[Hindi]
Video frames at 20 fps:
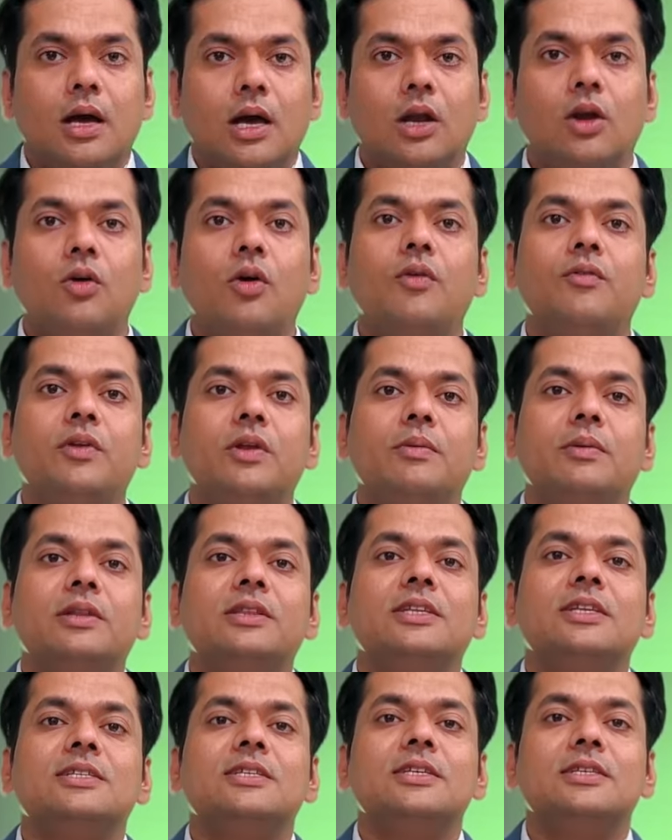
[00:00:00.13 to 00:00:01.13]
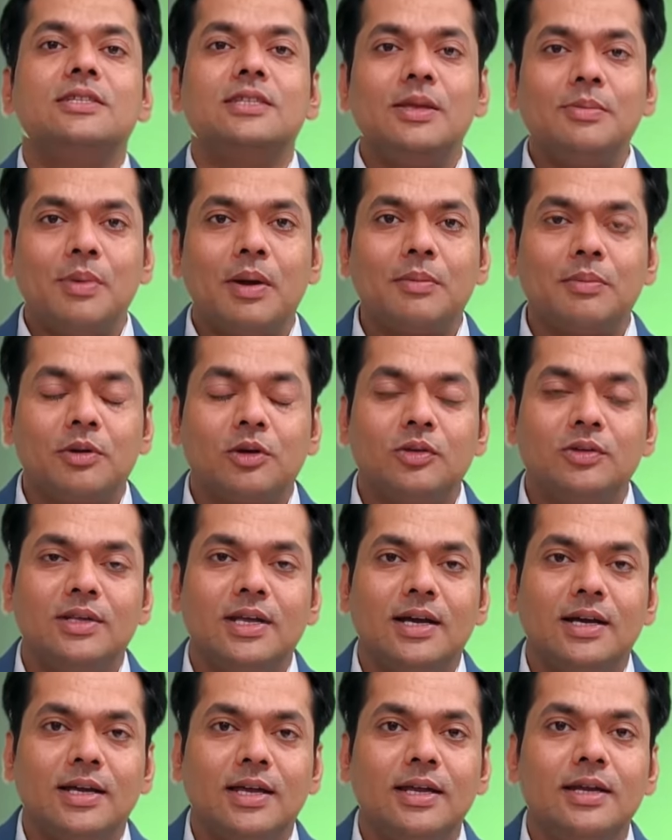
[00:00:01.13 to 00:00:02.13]
हेलो एवरीवन दिस इज दीपक
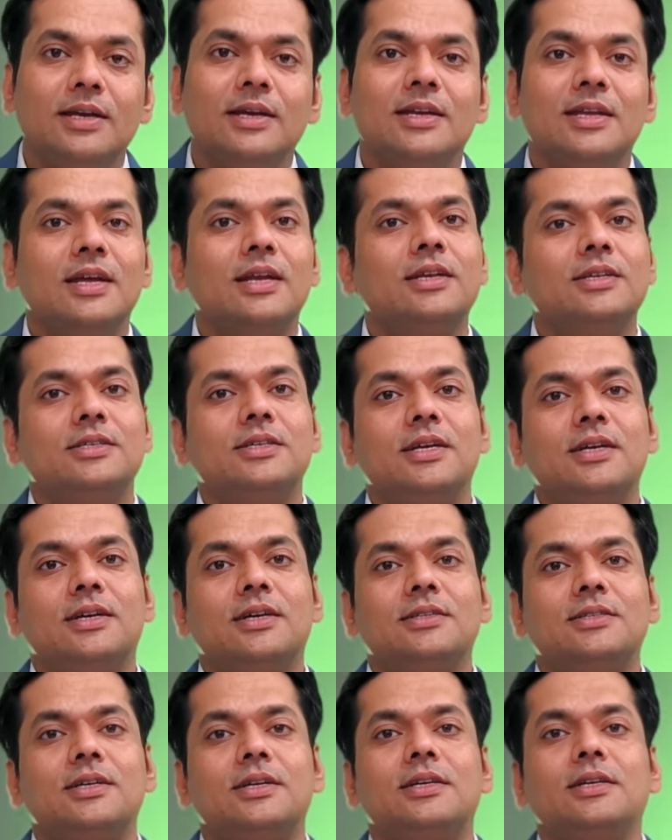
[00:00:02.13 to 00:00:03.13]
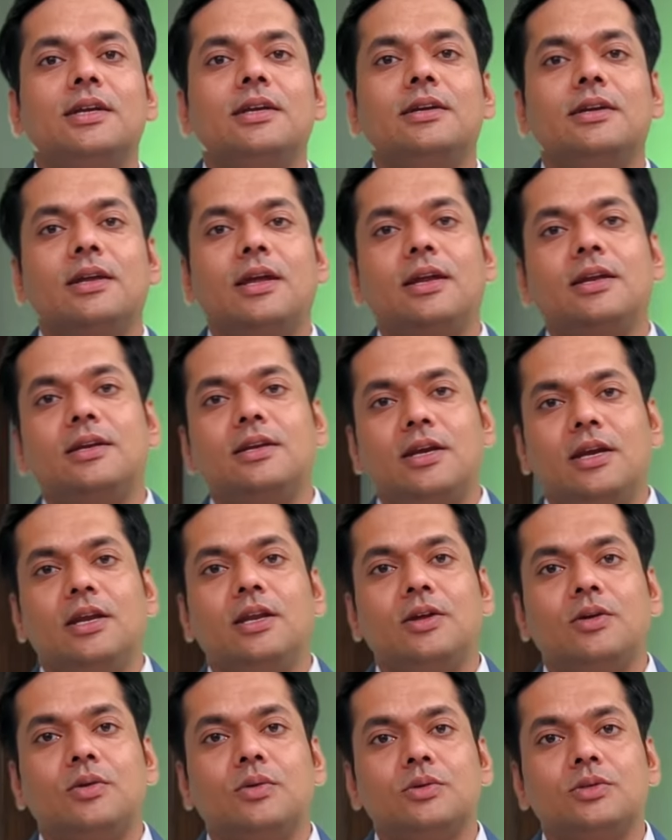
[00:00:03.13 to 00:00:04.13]
पटोदिया अगेन रियल एस्टेट कंसल्टेंट एंड
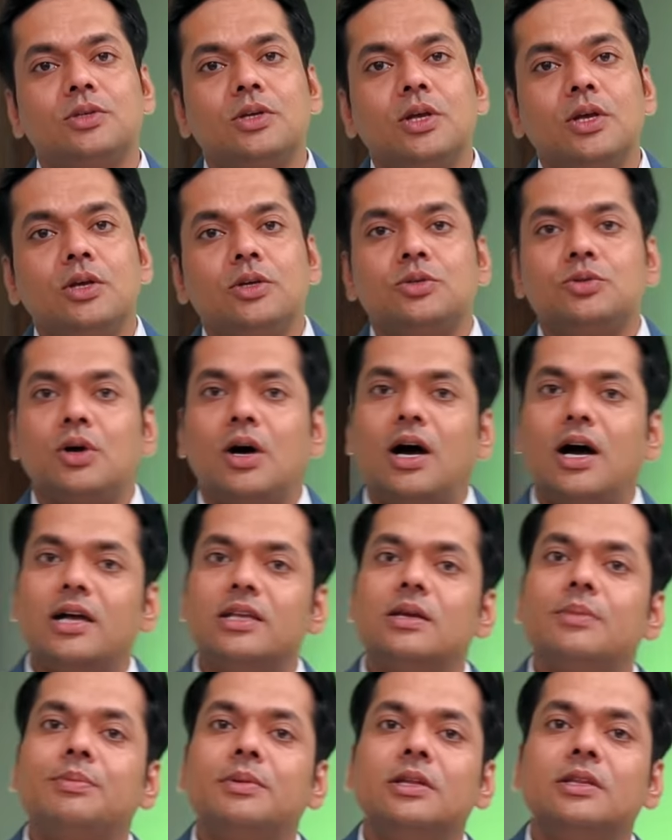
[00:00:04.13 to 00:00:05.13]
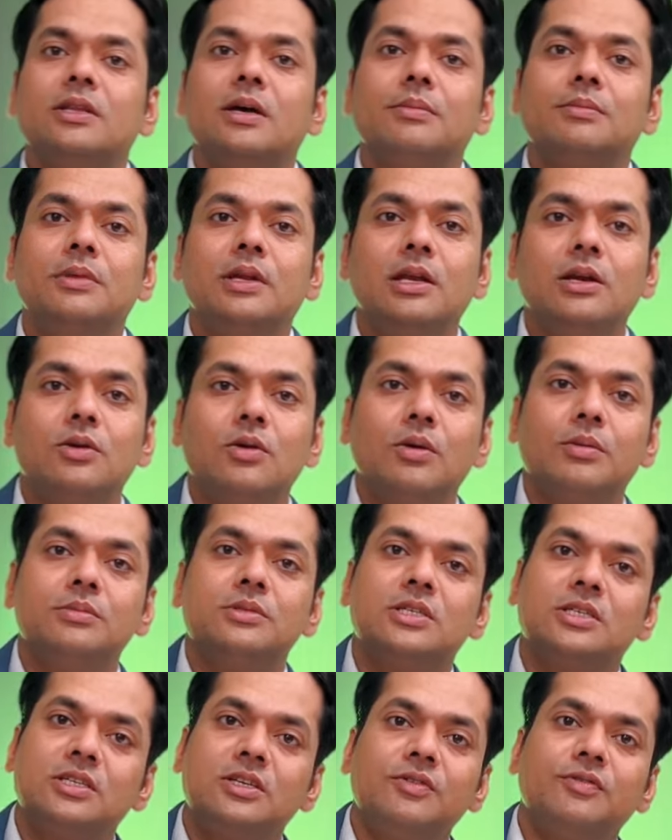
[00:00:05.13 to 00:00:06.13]
ट्रेनिंग कोच सो आज अपने थंबनेल को
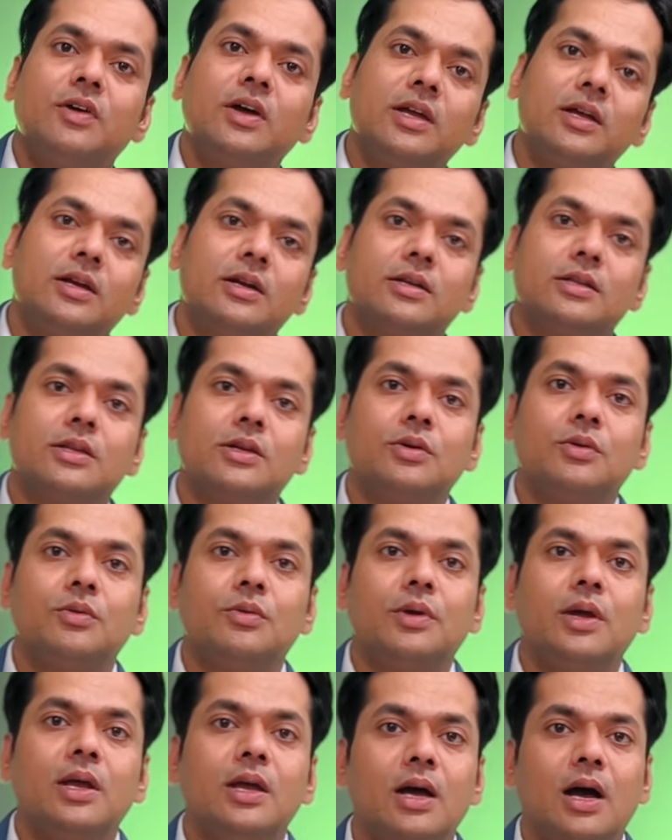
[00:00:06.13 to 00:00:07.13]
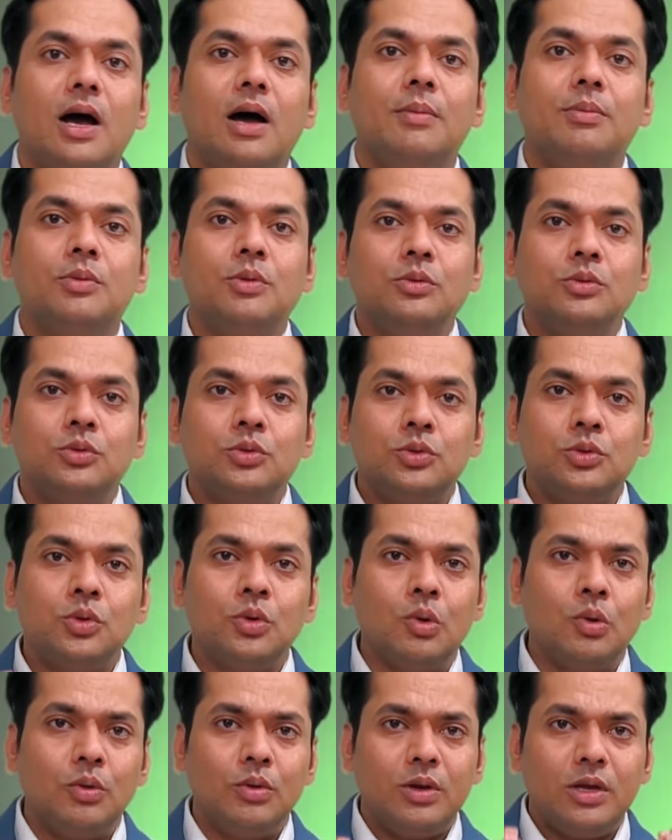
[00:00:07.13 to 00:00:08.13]
हम जस्टिफाई करते हुए आपको
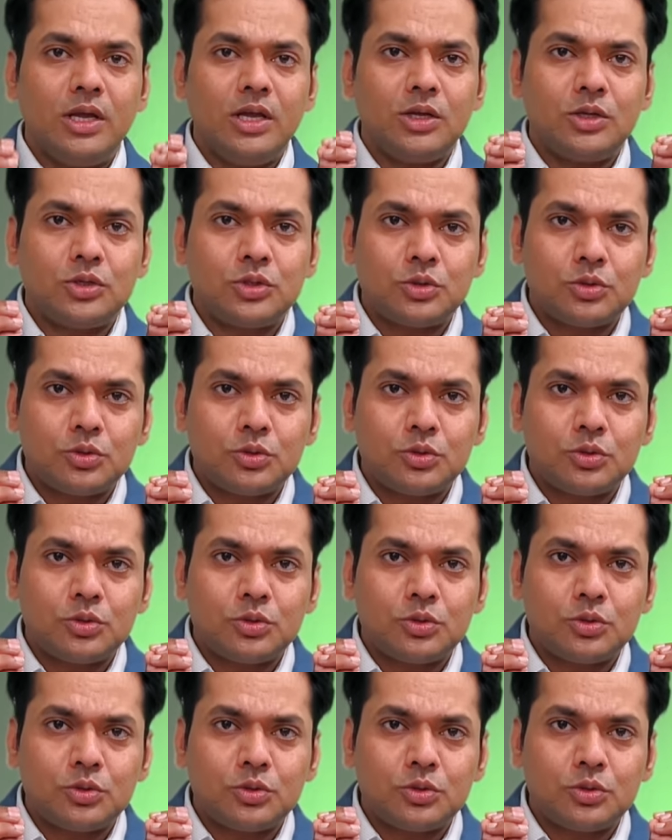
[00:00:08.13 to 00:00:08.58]
दो एक